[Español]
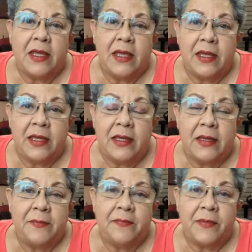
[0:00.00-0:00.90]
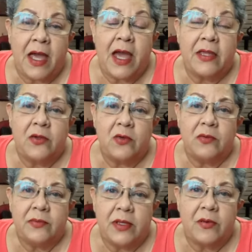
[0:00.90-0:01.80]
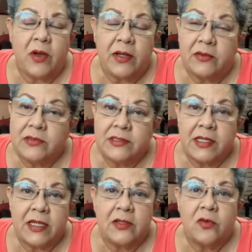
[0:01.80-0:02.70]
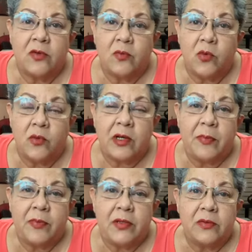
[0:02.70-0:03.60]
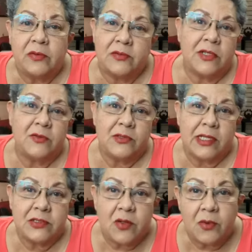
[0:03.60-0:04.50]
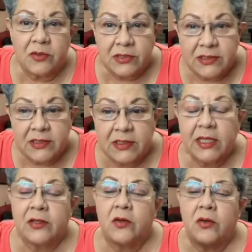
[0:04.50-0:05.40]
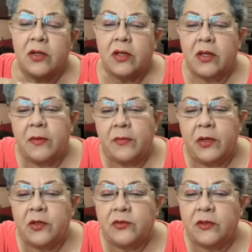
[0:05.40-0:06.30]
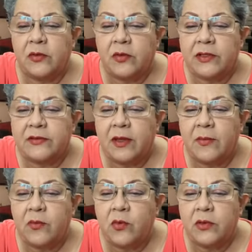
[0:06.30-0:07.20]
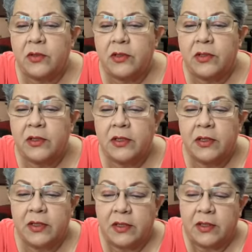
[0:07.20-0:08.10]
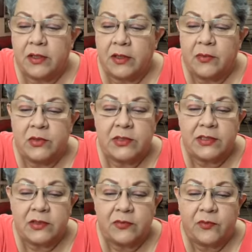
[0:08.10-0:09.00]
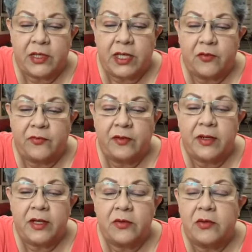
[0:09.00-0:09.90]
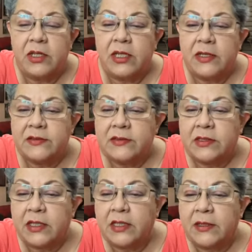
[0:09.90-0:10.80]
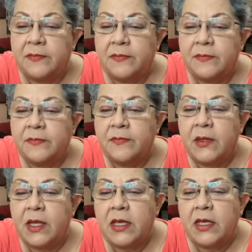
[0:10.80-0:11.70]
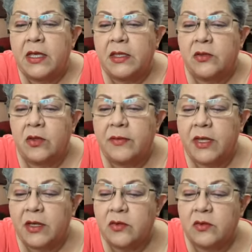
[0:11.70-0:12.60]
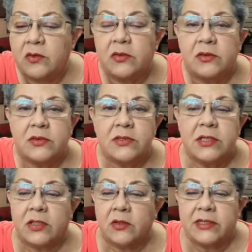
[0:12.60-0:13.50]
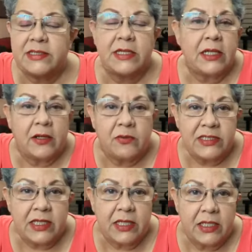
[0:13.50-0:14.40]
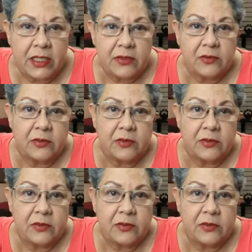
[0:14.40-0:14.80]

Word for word: eh, año. Y bueno, se está yendo muy rápido, no sé ustedes cómo lo estén sintiendo, pero yo siento que está muy... Pues ya se nos fue enero, febrero y este... Y todavía no siento que sigue la cuesta de enero.